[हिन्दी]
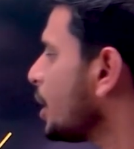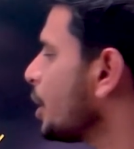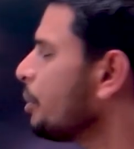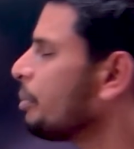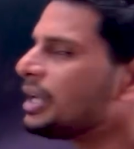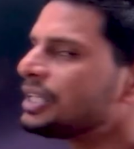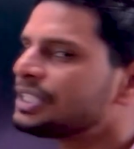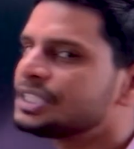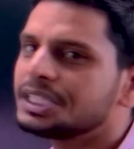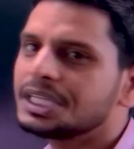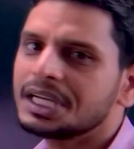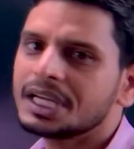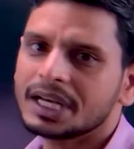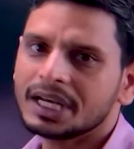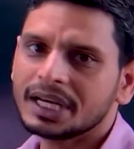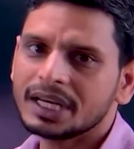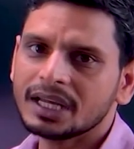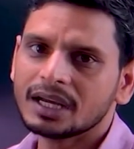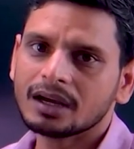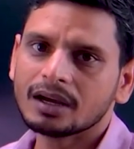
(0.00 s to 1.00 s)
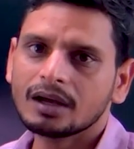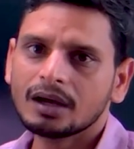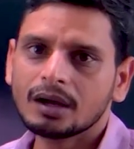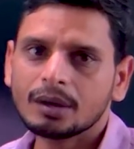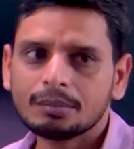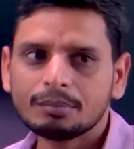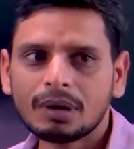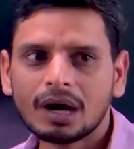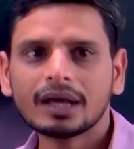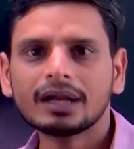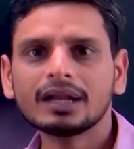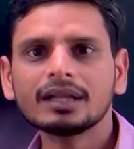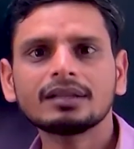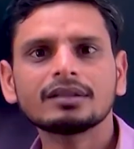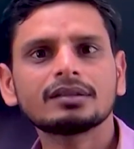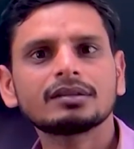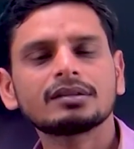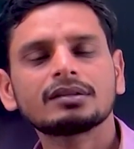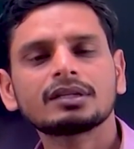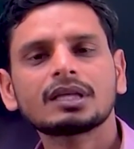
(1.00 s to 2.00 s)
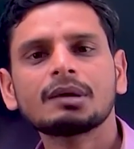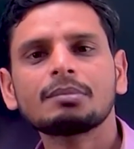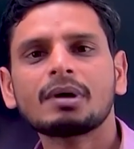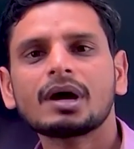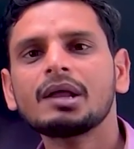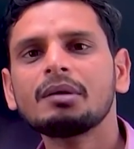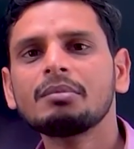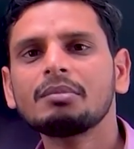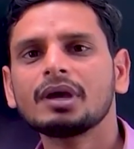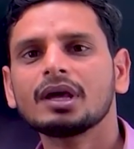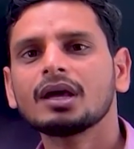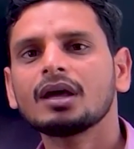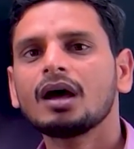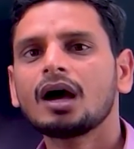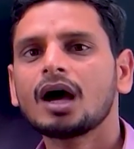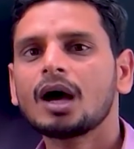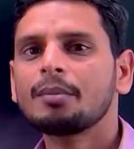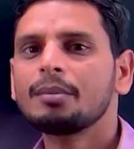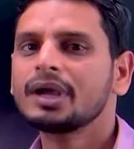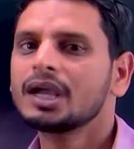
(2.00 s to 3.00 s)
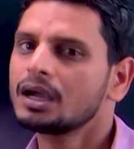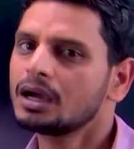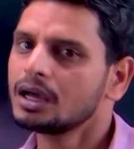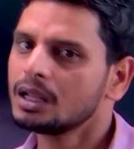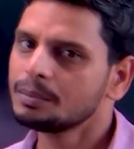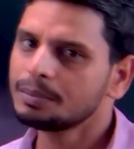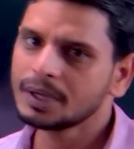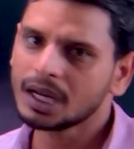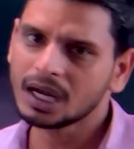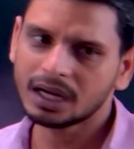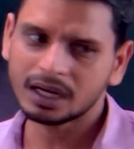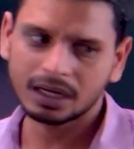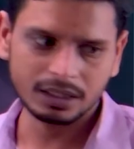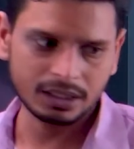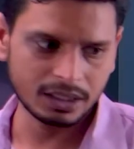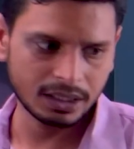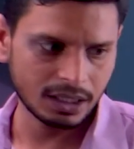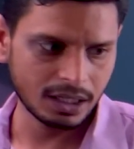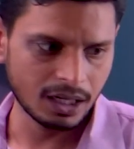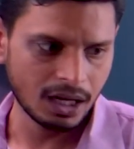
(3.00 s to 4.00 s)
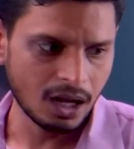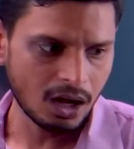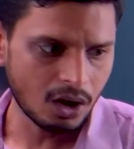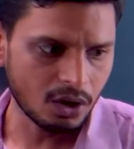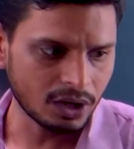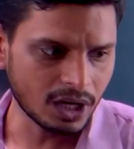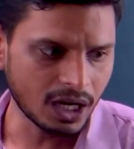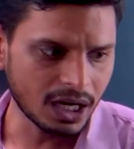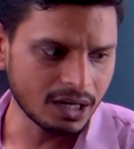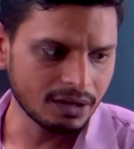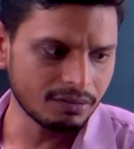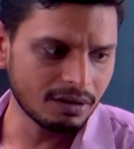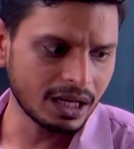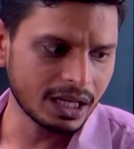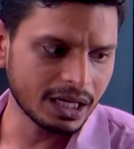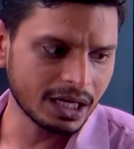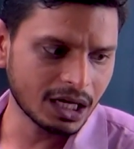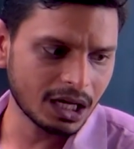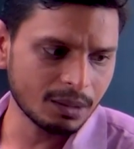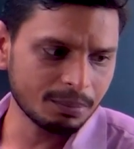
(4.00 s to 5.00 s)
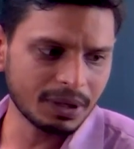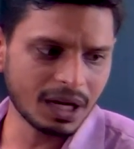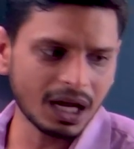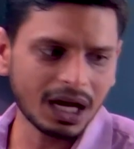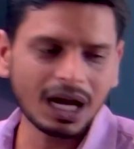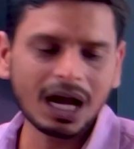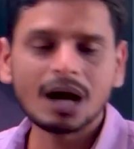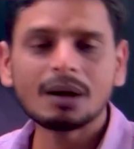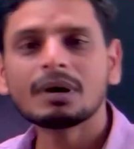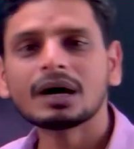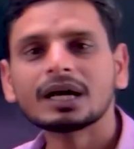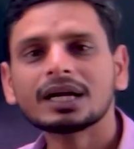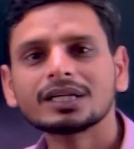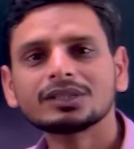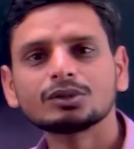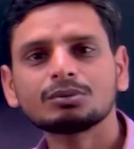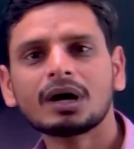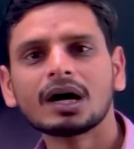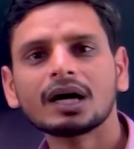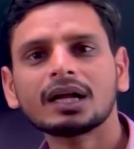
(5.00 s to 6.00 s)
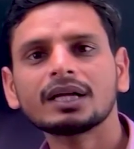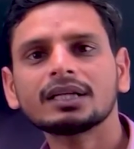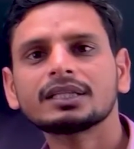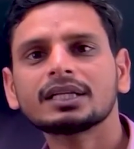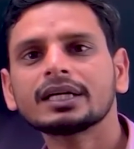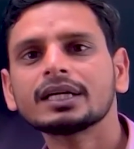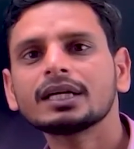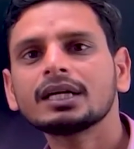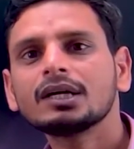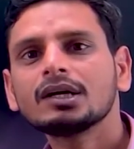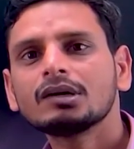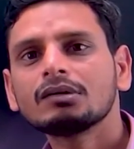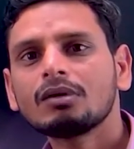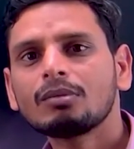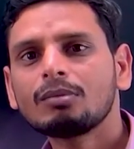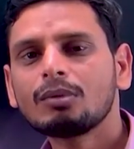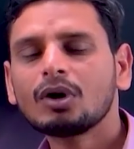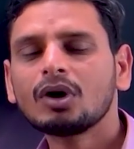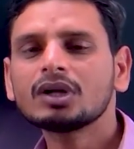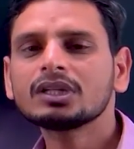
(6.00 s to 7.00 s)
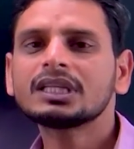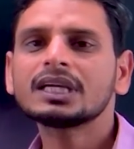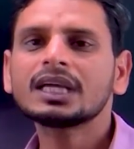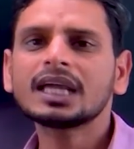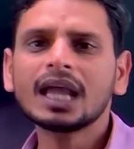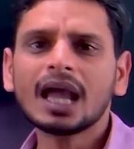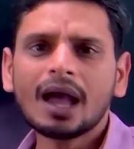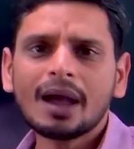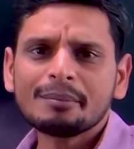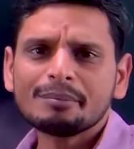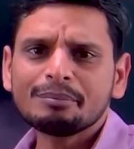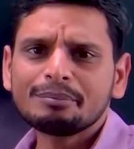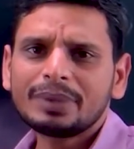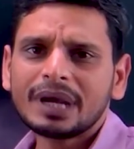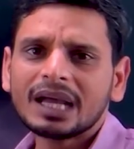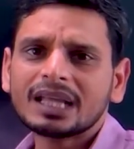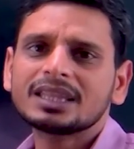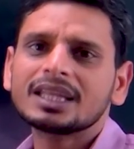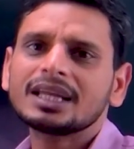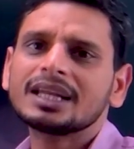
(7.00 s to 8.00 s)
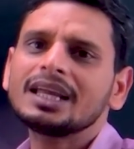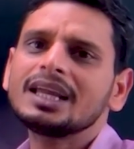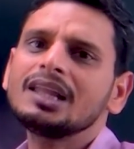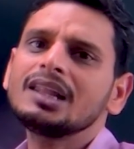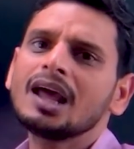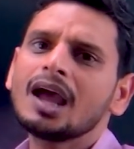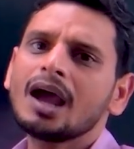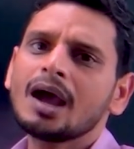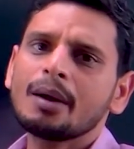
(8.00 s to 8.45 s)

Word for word: इमेजिनिंग इंडिया भारत के बारे में हम एक कल्पना करते हैं और आने वाले कल्पना का हमारा जो भारत है वो बहुत ही बेहतरीन